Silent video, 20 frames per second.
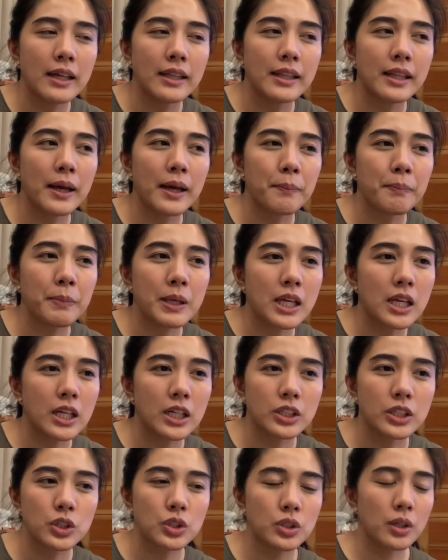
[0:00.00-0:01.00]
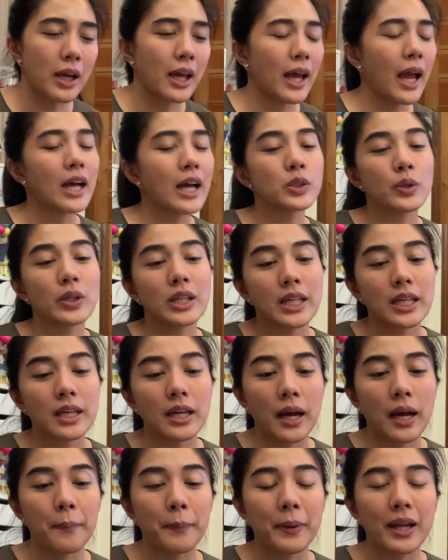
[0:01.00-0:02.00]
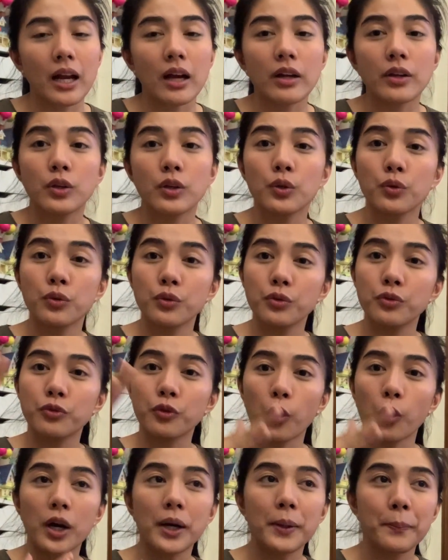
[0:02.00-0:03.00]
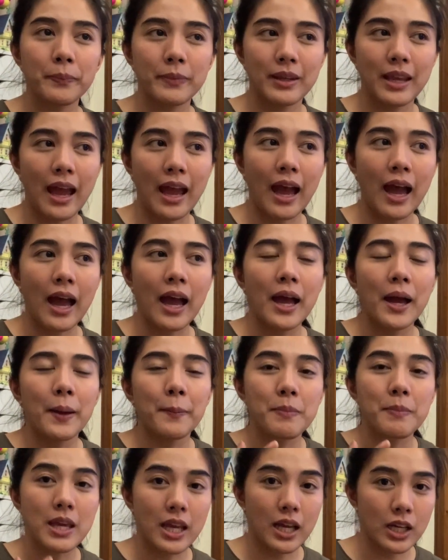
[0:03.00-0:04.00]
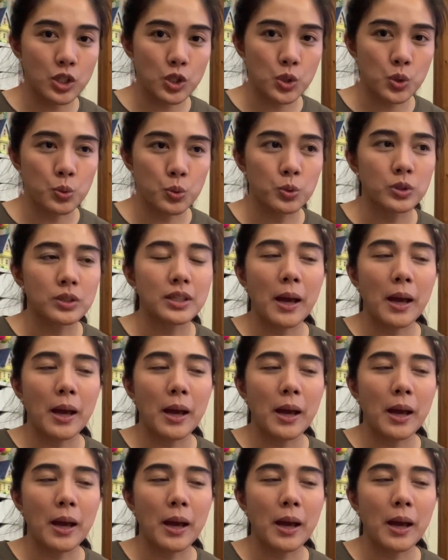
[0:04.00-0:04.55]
na Pikachu. Uh, actually, um, parang yung form niya, Pikachu.